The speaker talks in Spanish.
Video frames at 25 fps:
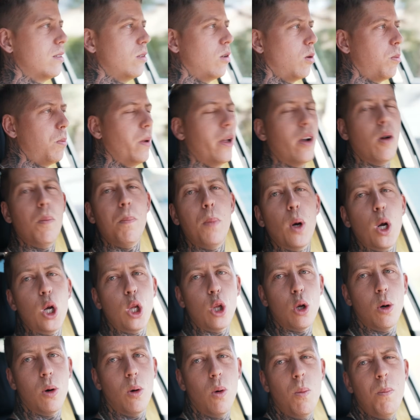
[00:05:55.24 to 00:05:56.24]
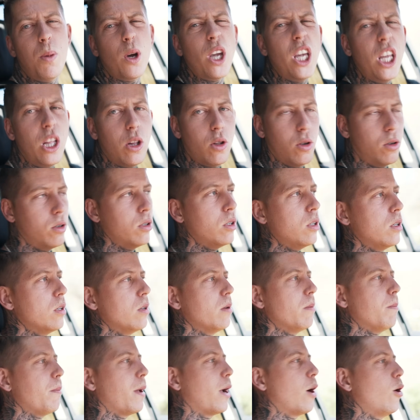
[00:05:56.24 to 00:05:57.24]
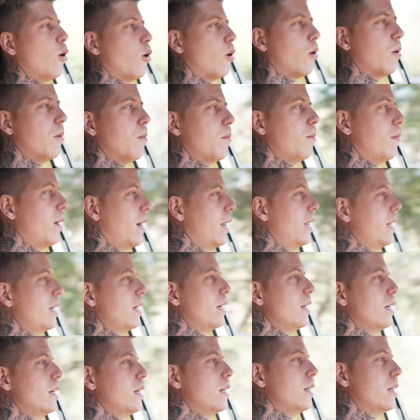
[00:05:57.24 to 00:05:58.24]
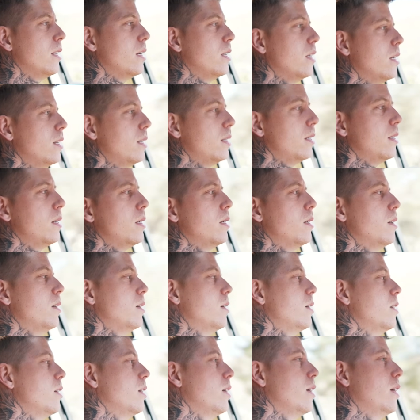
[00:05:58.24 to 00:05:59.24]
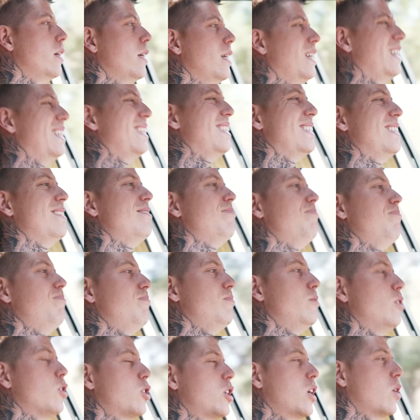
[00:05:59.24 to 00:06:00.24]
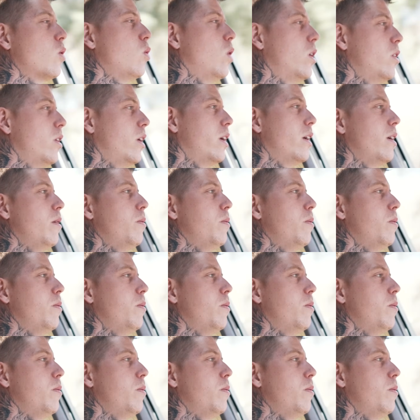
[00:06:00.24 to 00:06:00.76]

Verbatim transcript: Lo explico un poquito, mejor, ¿vale? Eh, no sé cuándo haré